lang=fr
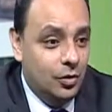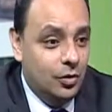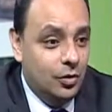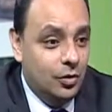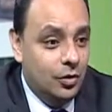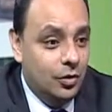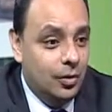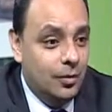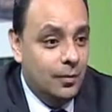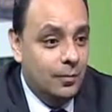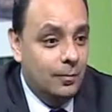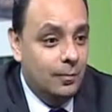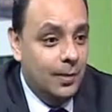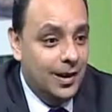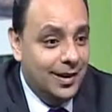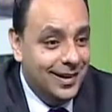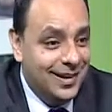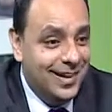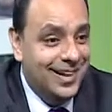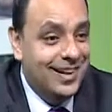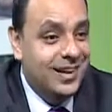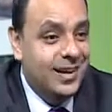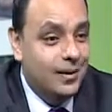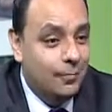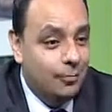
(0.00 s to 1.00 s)
que
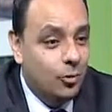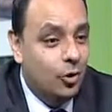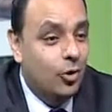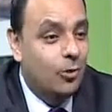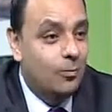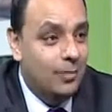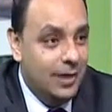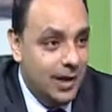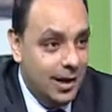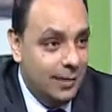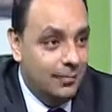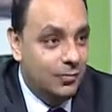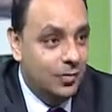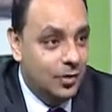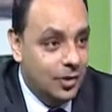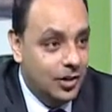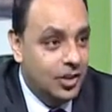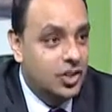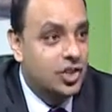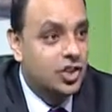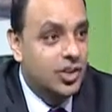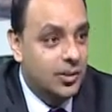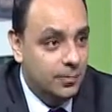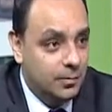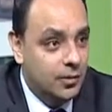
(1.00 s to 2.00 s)
malgré les
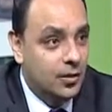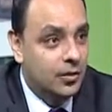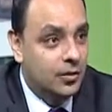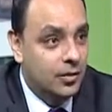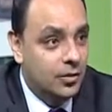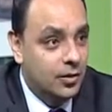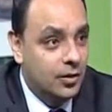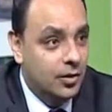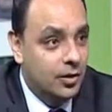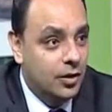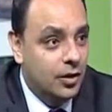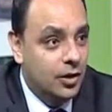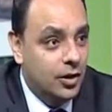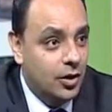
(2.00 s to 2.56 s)
problèmes de l'Égypte,